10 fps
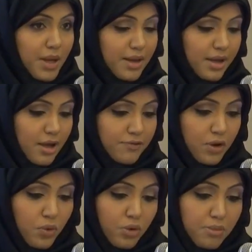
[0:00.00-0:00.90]
بأنك
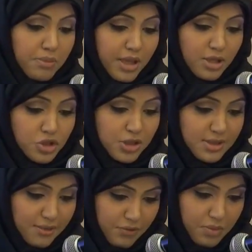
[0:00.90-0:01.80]
فخور به
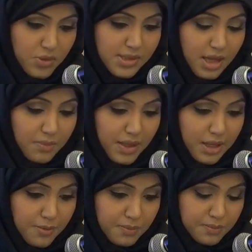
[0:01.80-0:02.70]
جدا في
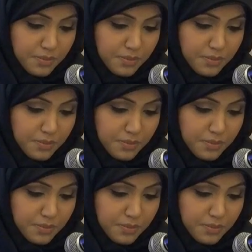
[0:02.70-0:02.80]
مستقبله